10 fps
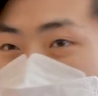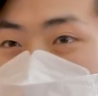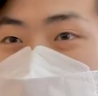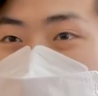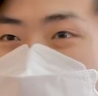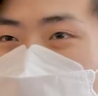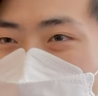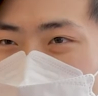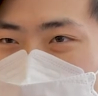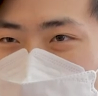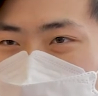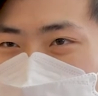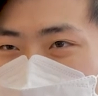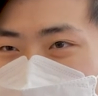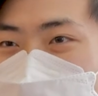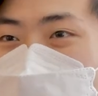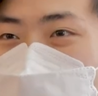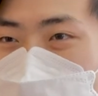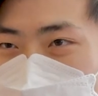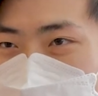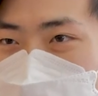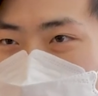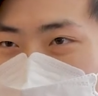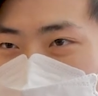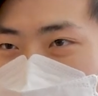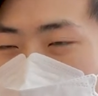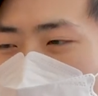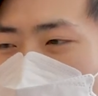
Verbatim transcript: พี่ๆพยาบาลที่โรงพยาบาลนี้นะครับแล้วก็